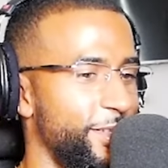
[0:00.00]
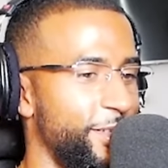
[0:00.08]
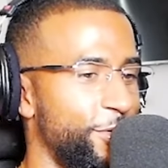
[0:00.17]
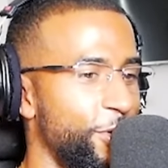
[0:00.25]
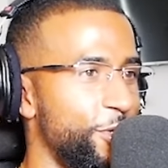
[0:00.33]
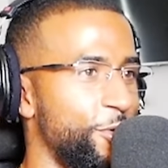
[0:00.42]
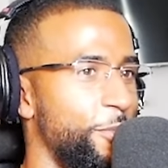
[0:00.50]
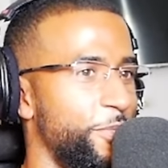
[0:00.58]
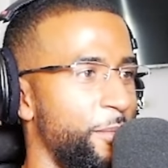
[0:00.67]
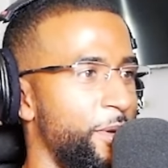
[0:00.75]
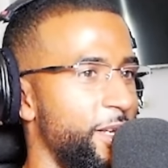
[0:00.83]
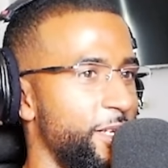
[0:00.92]
natürlich
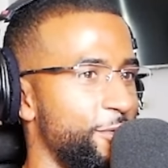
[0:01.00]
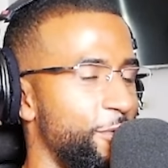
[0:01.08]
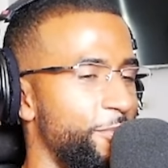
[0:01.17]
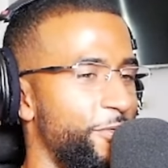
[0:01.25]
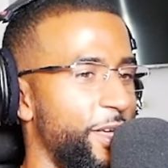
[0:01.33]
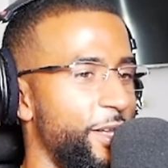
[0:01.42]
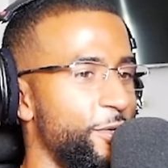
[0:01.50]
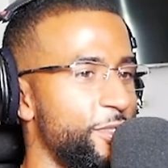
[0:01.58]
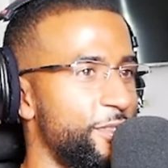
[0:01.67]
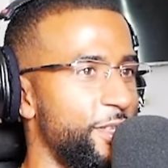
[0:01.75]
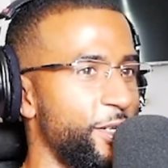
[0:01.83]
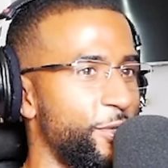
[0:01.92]
kommt dabei nichts rum. Wer
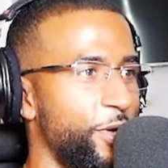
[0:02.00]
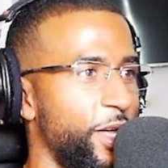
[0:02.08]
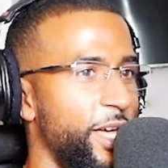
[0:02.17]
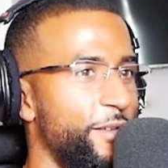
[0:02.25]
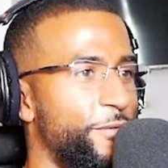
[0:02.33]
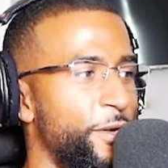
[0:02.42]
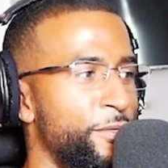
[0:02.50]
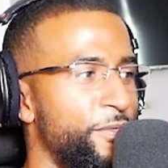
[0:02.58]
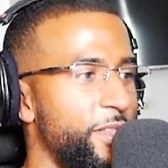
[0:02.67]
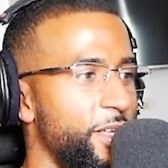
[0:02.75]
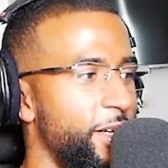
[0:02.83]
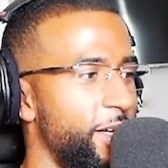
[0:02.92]
nutzt TikTok? Kein
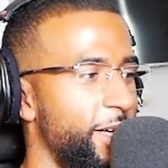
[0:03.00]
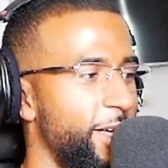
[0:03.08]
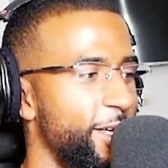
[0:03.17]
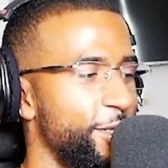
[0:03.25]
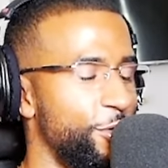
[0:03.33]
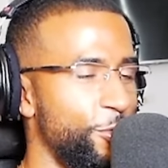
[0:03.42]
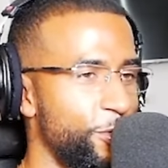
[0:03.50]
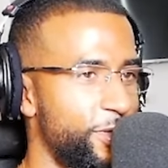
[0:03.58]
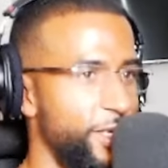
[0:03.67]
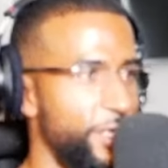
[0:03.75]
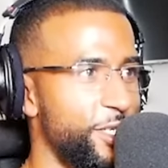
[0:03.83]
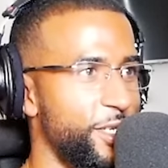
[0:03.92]
vernünftiger Dude,
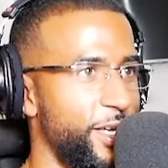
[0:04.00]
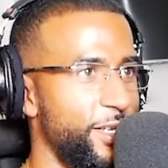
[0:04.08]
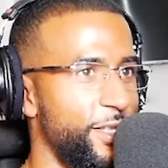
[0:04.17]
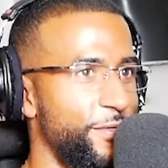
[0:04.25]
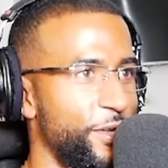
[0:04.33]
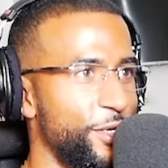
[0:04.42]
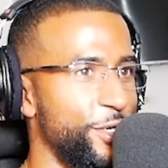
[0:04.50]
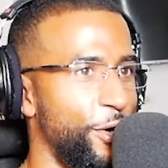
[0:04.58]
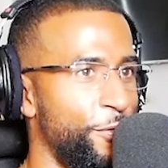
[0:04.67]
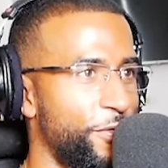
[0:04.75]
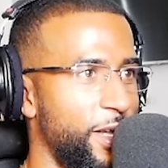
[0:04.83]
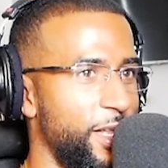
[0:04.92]
den ich kenne, der wirklich
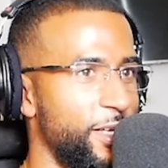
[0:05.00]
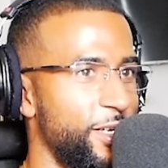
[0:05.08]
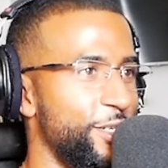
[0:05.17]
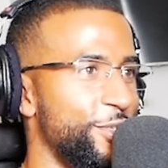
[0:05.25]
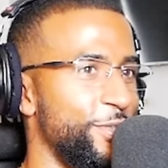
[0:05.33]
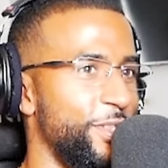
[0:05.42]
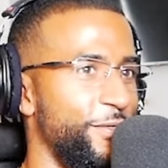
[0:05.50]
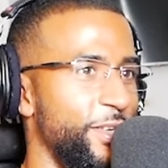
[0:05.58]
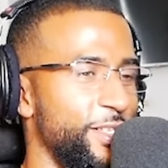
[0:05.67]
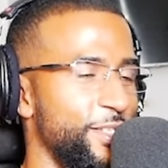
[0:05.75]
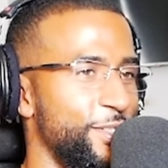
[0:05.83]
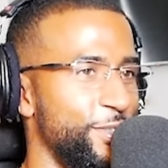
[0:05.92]
aufklärerisch
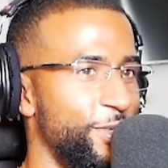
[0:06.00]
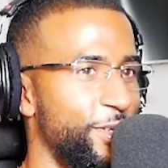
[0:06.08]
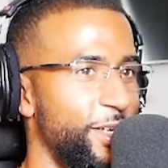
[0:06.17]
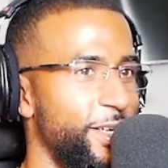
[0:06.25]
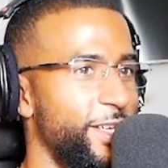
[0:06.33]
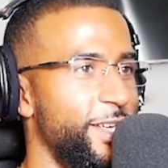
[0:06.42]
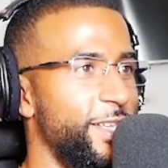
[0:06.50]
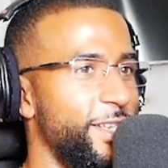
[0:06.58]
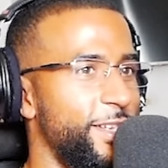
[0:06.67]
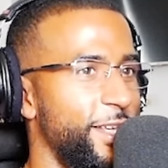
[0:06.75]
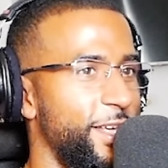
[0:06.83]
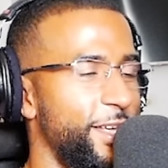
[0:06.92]
unterwegs ist, so
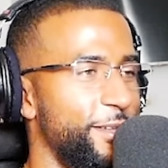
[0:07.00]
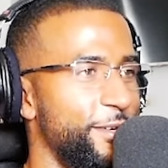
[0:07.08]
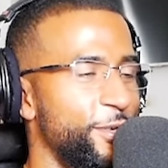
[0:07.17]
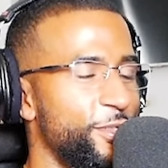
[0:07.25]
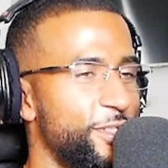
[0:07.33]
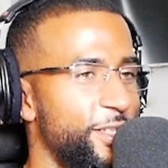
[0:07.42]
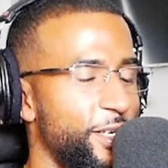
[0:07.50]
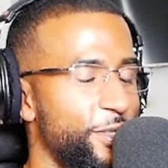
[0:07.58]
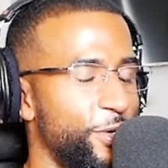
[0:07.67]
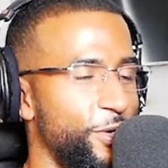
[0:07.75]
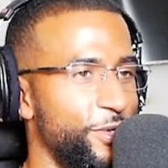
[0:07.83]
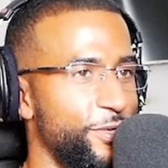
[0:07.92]
der nutzt
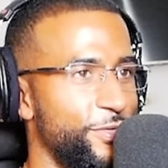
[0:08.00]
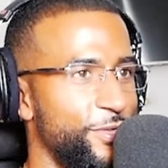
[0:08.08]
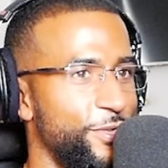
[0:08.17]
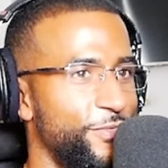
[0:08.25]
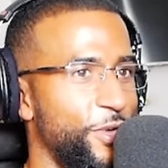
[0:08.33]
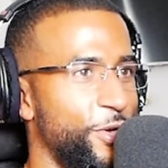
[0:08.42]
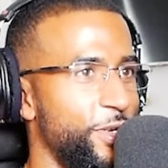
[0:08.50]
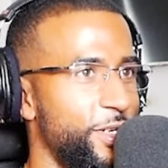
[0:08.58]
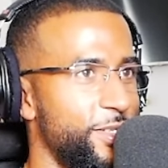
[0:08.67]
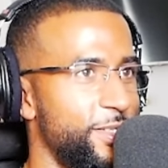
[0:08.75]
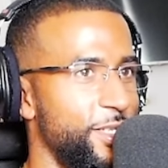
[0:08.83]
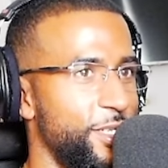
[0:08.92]
TikTok. So, wir können
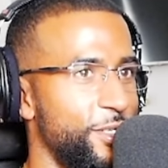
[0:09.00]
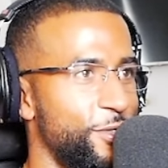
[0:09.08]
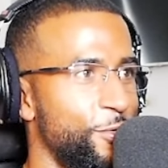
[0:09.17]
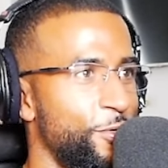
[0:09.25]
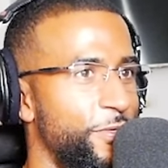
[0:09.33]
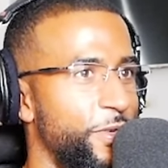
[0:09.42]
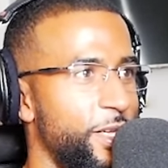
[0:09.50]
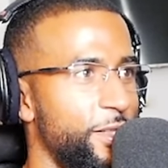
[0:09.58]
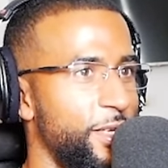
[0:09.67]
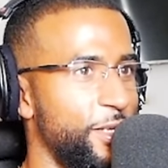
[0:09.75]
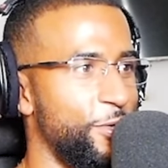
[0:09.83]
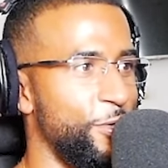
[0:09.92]
das nicht. Das tut weh,
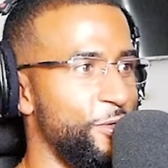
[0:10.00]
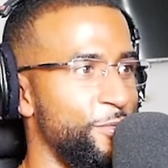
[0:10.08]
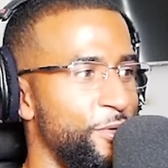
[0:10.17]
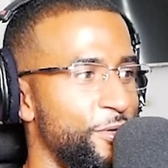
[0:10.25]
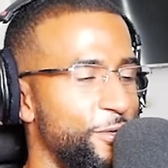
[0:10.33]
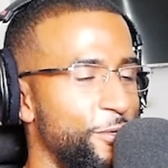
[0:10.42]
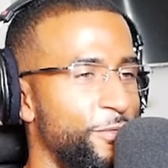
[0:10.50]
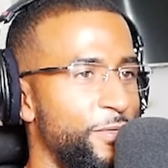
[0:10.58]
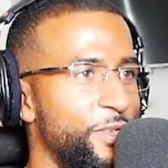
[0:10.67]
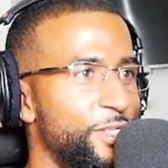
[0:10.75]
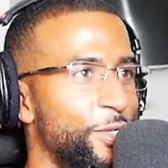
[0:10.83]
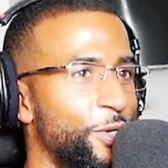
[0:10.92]
TikTok zu benutzen. Und
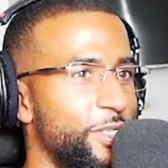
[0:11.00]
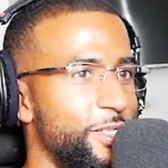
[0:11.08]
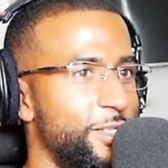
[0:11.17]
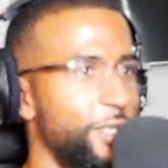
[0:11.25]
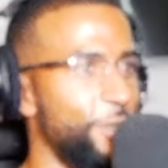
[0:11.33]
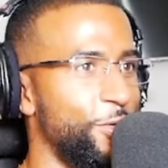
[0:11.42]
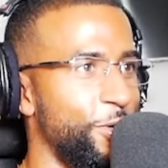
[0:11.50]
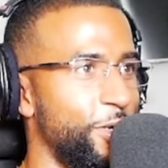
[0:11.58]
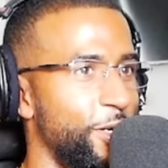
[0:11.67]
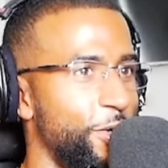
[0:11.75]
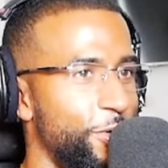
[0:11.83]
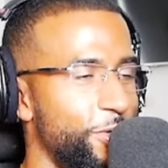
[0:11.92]
wir wissen auch, dass TikTok
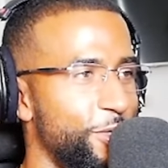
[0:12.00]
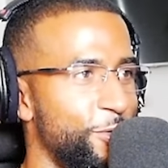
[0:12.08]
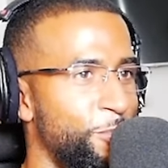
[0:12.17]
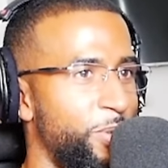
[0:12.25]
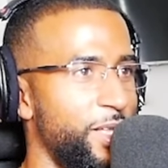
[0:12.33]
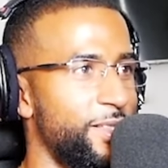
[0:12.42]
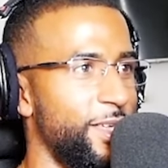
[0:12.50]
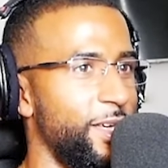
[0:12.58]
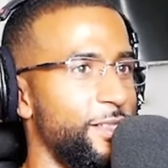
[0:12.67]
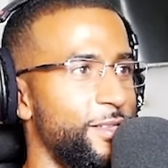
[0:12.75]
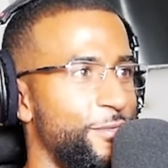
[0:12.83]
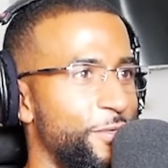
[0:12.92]
genau dazu
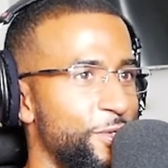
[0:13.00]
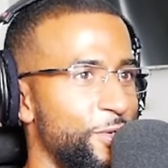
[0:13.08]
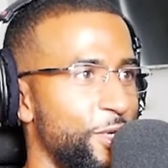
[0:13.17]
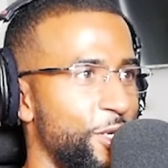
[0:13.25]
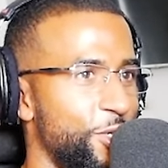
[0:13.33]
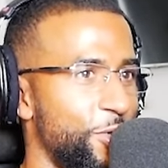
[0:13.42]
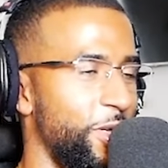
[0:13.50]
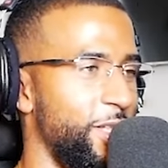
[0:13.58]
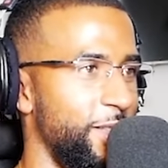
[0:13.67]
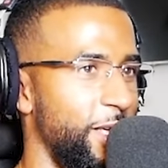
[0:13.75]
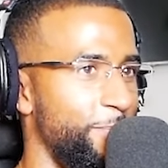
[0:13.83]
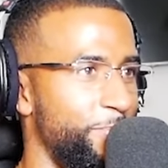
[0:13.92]
beiträgt, dass wir so eine
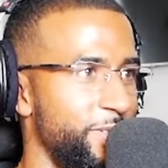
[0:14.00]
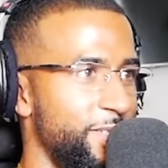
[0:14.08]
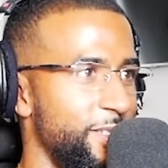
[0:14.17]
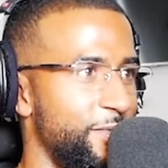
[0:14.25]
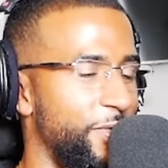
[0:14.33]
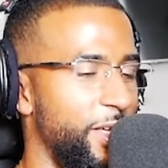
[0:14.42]
gesteuerten NPCs